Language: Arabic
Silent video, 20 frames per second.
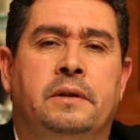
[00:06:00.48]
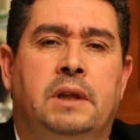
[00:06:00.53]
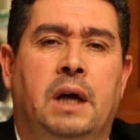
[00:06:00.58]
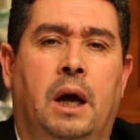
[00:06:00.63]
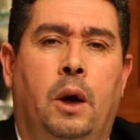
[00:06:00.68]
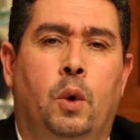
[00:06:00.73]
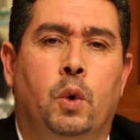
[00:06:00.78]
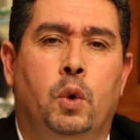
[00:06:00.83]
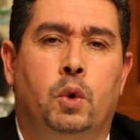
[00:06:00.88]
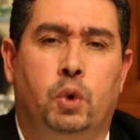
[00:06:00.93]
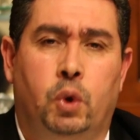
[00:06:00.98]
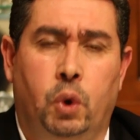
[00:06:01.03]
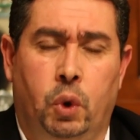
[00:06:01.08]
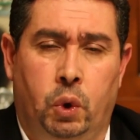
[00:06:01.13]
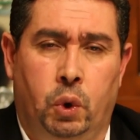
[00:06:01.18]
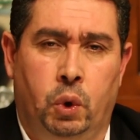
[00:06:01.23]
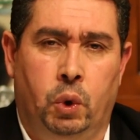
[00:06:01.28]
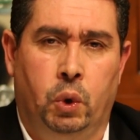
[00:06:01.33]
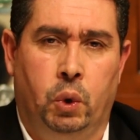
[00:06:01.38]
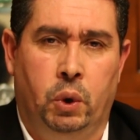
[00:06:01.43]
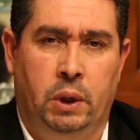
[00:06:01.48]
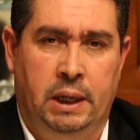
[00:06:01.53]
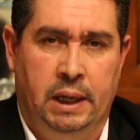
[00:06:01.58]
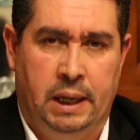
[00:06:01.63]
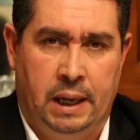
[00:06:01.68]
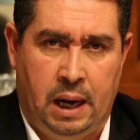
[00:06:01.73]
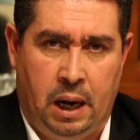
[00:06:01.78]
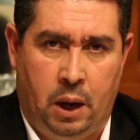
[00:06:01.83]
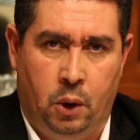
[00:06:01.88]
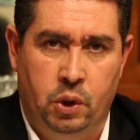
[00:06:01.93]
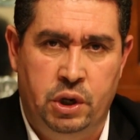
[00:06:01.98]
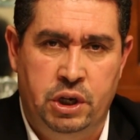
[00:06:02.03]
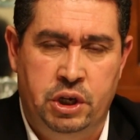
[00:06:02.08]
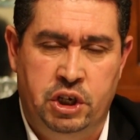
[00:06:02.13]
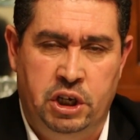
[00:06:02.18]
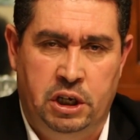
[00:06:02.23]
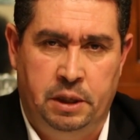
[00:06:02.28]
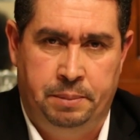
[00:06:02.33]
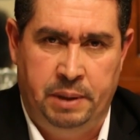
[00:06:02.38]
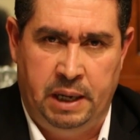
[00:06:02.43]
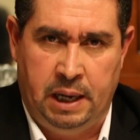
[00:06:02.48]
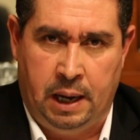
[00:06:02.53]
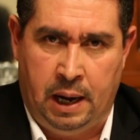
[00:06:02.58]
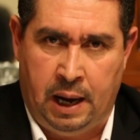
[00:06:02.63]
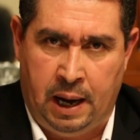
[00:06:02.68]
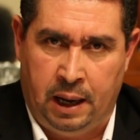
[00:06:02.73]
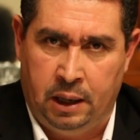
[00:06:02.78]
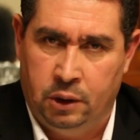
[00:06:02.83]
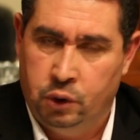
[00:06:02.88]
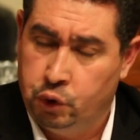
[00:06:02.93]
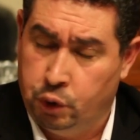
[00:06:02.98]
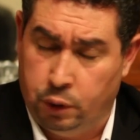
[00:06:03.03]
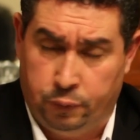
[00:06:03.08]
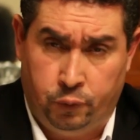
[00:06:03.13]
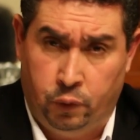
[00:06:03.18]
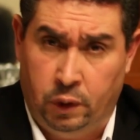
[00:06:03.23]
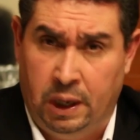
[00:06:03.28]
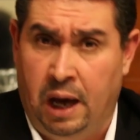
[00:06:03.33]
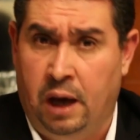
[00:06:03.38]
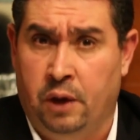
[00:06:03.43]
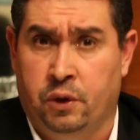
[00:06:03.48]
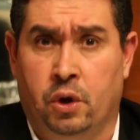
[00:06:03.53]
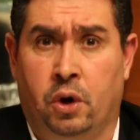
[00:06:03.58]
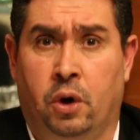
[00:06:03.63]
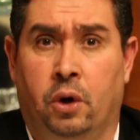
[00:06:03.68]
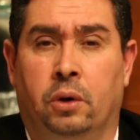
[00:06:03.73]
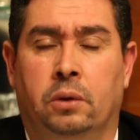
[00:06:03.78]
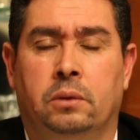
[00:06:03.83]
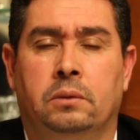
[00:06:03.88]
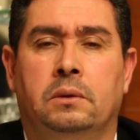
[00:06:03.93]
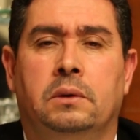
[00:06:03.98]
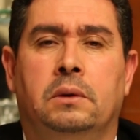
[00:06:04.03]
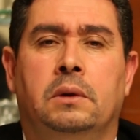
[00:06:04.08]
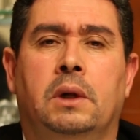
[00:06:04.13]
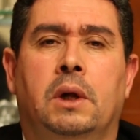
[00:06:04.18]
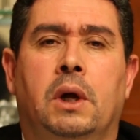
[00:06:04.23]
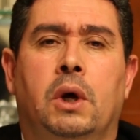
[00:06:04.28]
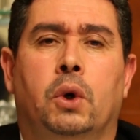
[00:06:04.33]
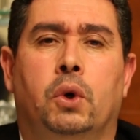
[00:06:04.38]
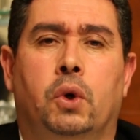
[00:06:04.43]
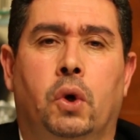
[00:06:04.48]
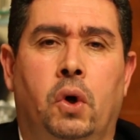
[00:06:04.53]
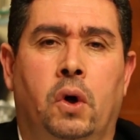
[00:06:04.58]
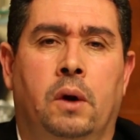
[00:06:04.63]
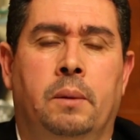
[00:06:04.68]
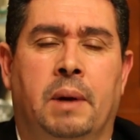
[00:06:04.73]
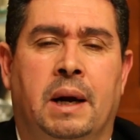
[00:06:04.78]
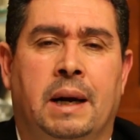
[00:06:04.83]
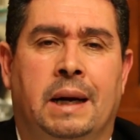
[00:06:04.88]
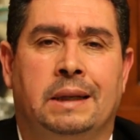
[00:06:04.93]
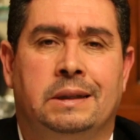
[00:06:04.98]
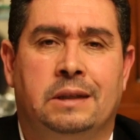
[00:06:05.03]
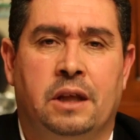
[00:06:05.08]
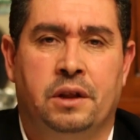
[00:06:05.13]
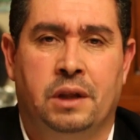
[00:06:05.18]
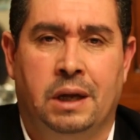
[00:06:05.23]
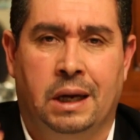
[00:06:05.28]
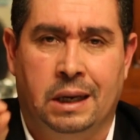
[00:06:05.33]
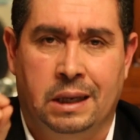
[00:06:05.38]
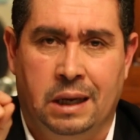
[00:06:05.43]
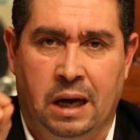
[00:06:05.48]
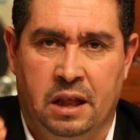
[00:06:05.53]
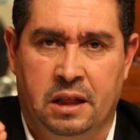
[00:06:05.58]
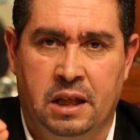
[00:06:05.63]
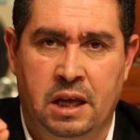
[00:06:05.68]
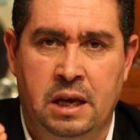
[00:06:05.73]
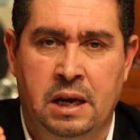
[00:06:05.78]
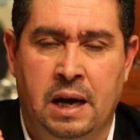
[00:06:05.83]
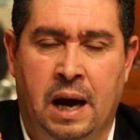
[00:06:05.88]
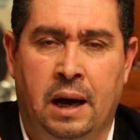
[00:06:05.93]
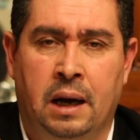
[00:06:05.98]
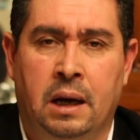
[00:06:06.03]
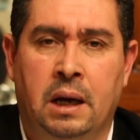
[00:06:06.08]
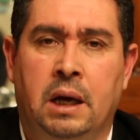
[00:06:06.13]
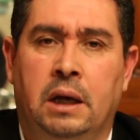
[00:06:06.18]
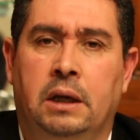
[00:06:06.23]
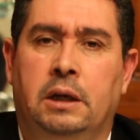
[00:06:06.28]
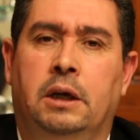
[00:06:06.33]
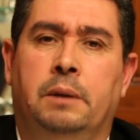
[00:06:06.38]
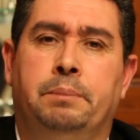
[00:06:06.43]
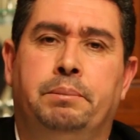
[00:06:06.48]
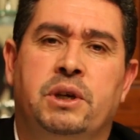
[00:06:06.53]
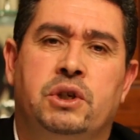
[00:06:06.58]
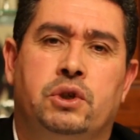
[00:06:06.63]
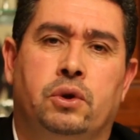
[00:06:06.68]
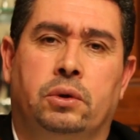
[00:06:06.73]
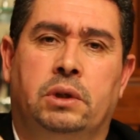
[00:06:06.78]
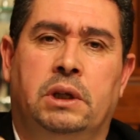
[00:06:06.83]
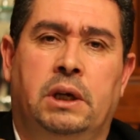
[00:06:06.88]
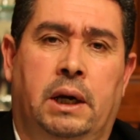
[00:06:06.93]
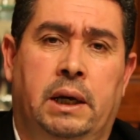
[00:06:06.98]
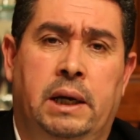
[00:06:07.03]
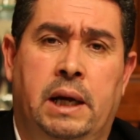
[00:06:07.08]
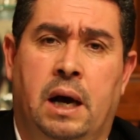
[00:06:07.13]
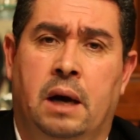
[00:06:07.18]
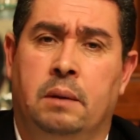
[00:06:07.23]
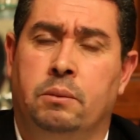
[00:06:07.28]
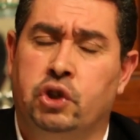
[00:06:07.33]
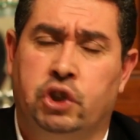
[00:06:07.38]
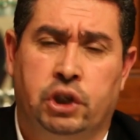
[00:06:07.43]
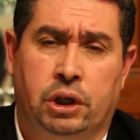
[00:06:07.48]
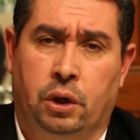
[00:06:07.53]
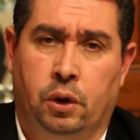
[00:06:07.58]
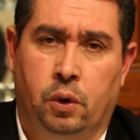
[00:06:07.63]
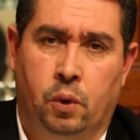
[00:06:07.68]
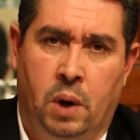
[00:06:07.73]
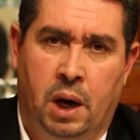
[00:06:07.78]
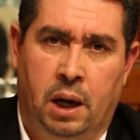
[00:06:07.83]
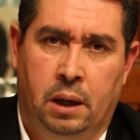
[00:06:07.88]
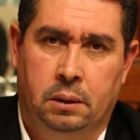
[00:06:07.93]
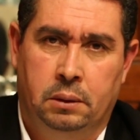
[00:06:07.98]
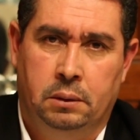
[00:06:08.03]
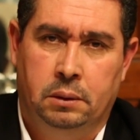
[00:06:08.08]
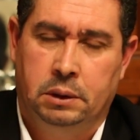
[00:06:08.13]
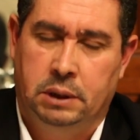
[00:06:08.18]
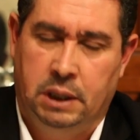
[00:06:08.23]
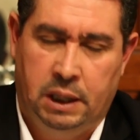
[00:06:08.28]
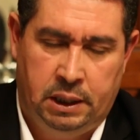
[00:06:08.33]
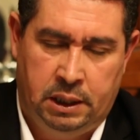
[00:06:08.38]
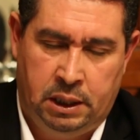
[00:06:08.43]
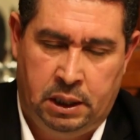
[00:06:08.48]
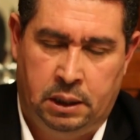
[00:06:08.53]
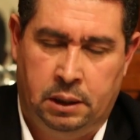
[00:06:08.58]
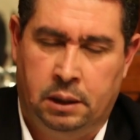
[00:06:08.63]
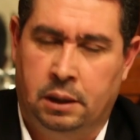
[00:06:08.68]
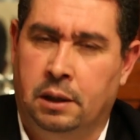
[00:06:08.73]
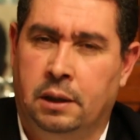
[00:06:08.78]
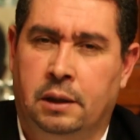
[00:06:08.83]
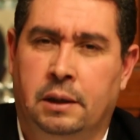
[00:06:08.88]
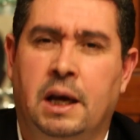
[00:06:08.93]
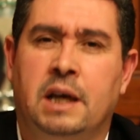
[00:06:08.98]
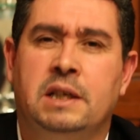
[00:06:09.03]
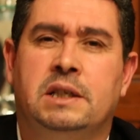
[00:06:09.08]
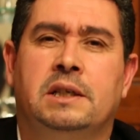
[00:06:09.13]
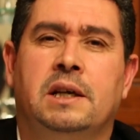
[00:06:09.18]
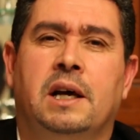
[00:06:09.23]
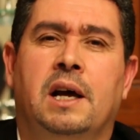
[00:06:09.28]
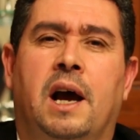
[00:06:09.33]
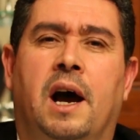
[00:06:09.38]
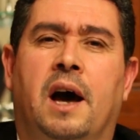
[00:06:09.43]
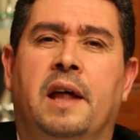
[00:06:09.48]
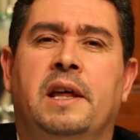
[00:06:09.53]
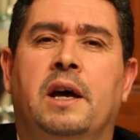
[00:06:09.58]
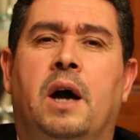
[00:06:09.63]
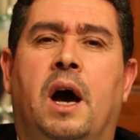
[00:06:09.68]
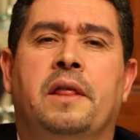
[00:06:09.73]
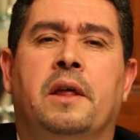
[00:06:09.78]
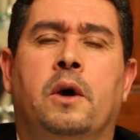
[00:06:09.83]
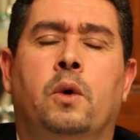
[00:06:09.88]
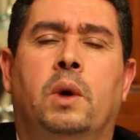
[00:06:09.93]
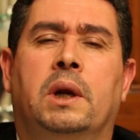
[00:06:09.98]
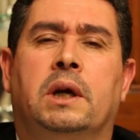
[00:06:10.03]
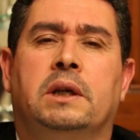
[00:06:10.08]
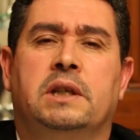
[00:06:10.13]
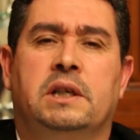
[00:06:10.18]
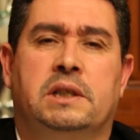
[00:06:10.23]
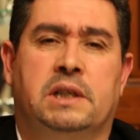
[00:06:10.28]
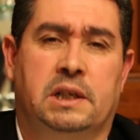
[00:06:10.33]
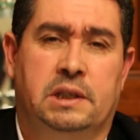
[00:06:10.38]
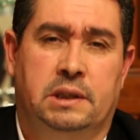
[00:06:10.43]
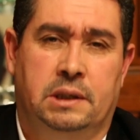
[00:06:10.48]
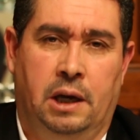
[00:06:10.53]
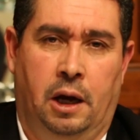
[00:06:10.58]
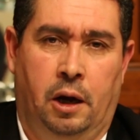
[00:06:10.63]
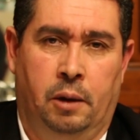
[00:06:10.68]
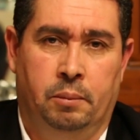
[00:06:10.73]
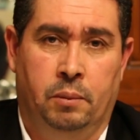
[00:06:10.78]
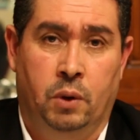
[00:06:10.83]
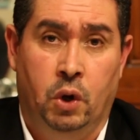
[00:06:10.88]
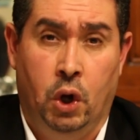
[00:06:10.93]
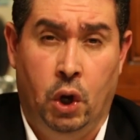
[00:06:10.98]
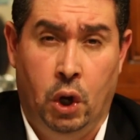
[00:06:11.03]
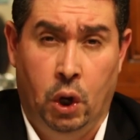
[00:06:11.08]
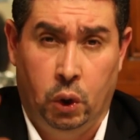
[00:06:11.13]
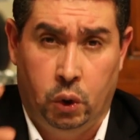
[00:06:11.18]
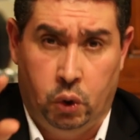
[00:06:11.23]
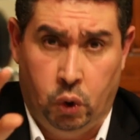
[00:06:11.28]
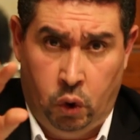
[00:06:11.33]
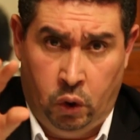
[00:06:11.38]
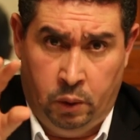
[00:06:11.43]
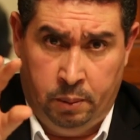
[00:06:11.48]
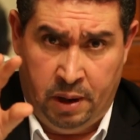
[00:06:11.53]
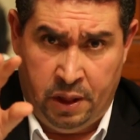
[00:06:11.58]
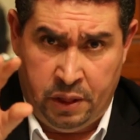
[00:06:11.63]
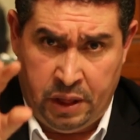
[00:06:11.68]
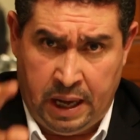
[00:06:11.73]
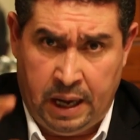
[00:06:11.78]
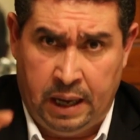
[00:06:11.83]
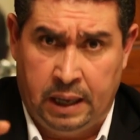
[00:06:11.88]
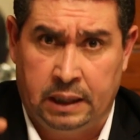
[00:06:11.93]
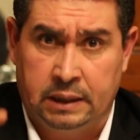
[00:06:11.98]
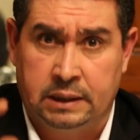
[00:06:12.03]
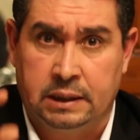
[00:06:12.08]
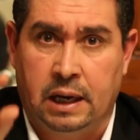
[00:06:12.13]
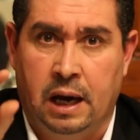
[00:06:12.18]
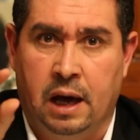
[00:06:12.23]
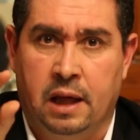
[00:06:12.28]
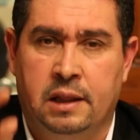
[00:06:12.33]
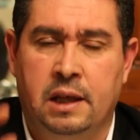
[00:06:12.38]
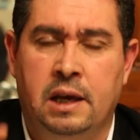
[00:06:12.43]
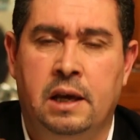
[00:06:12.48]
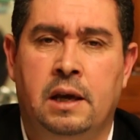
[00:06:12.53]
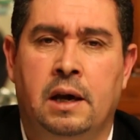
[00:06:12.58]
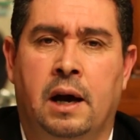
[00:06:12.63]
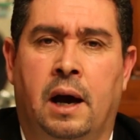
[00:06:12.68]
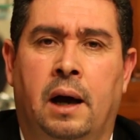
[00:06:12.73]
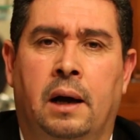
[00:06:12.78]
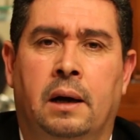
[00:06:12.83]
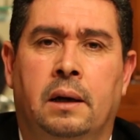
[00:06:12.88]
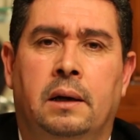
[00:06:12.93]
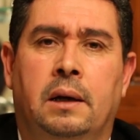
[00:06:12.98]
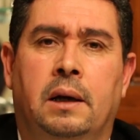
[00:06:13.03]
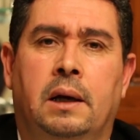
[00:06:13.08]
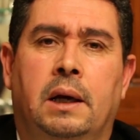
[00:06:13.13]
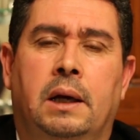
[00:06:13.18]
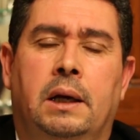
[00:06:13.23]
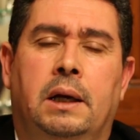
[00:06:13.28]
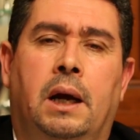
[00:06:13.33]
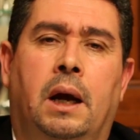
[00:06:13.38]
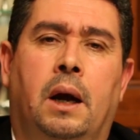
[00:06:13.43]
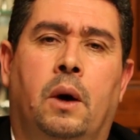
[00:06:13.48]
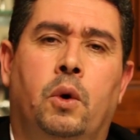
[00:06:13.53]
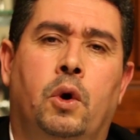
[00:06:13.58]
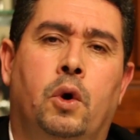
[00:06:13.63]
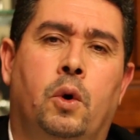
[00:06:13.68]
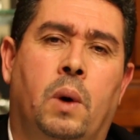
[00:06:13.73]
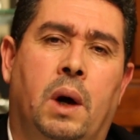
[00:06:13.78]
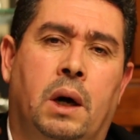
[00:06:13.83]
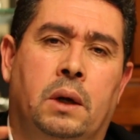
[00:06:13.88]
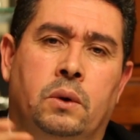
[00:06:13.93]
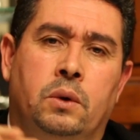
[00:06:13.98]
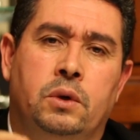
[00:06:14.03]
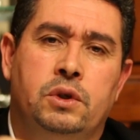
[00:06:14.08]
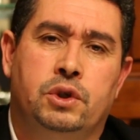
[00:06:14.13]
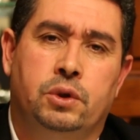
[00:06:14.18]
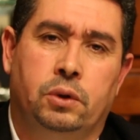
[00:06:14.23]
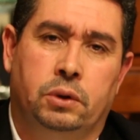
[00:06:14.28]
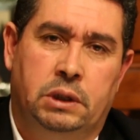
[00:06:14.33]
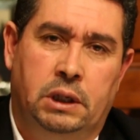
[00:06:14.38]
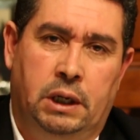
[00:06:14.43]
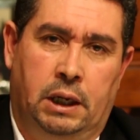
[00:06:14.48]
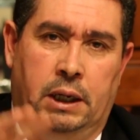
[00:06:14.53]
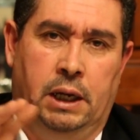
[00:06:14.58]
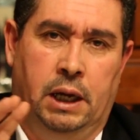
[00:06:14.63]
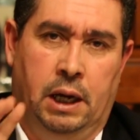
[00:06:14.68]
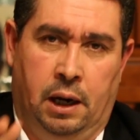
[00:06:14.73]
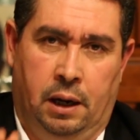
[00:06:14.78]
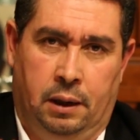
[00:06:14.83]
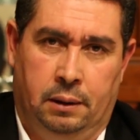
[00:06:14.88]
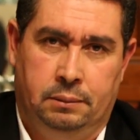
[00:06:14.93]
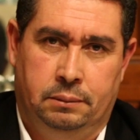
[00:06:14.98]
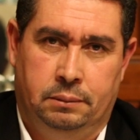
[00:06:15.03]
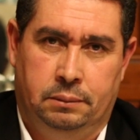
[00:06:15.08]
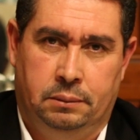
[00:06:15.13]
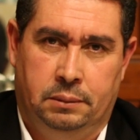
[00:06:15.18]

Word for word: نتاعو كل اللي راهو يجي بها شوفوا لاحظوه كل مرة تظهر قضية يحب يصوتي عليها مش غير هو كاينين ناس هذه هذا هو الاختصاص تاعهم كل ما ظهرت قضية يحاول هو أنه يصوتي عليها